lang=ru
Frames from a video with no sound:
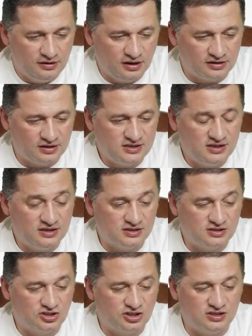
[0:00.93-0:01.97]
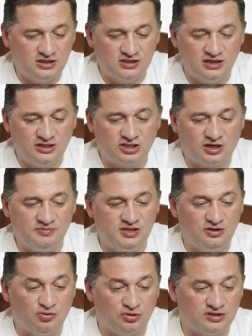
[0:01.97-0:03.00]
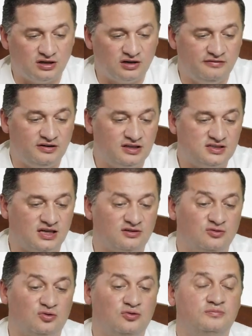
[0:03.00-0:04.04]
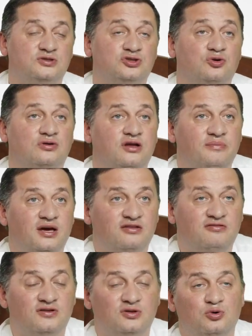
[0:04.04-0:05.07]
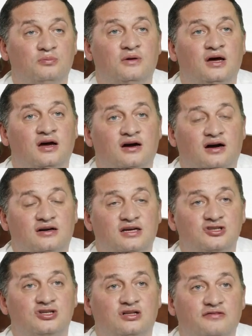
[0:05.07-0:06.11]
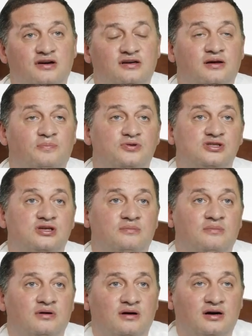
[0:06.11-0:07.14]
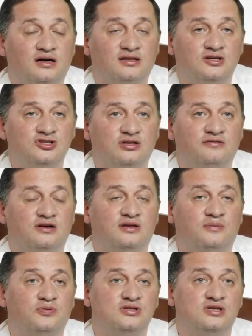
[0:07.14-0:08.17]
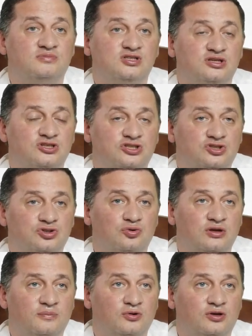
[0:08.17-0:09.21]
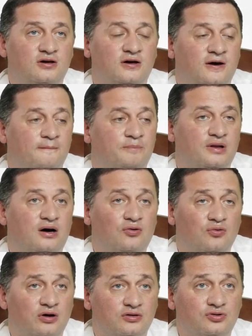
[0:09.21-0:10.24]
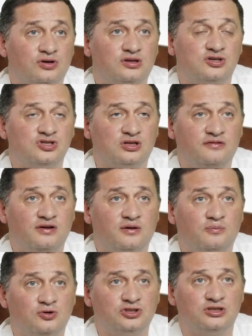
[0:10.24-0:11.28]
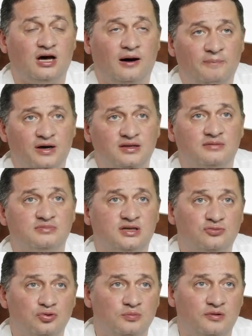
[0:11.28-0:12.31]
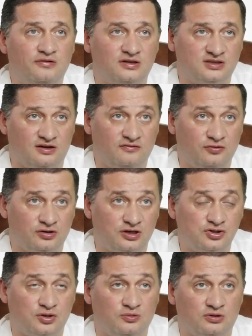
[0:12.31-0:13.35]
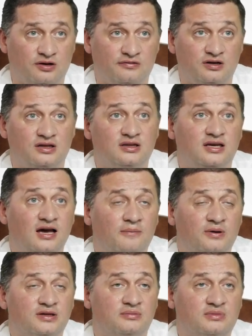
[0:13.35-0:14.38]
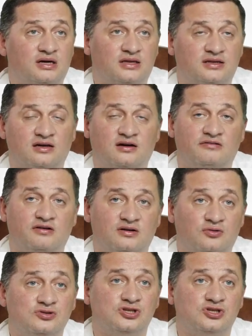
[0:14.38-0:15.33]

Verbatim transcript: Не относитесь к жизни слишком серьезно, говорит Садгуру. Что он имеет в виду? Когда человек, допустим, э, когда человек, допустим, слышит что-нибудь плохое, то этот человек может об этом задумываться. Вот о чем он говорит. И я об этом когда-то говорил.